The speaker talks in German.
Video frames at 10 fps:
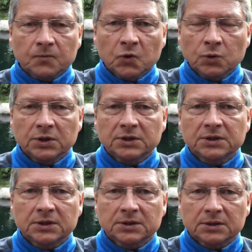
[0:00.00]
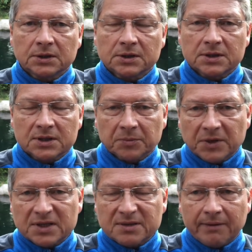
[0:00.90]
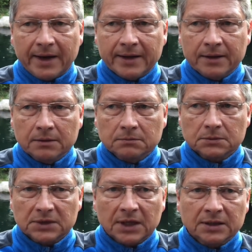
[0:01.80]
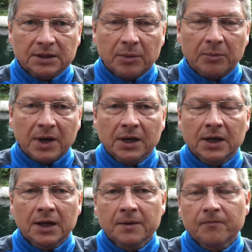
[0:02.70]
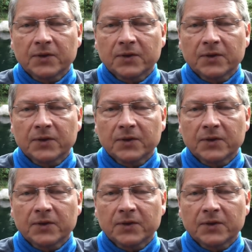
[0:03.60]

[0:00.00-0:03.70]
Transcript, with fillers: Nun, es, ist, äh, es gibt da zwei Sachen, die man machen kann.